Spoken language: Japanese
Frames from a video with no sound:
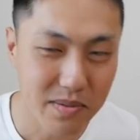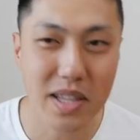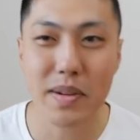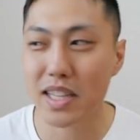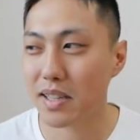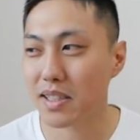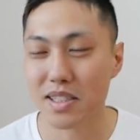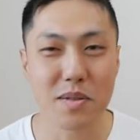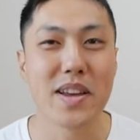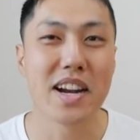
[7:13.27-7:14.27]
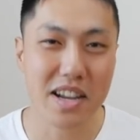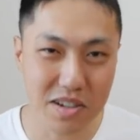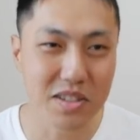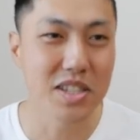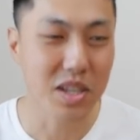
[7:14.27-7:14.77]
でまたいじめられ
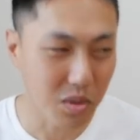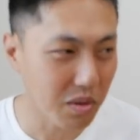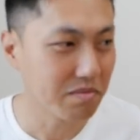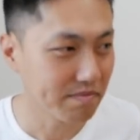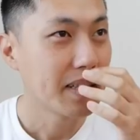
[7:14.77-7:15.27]
るんですけど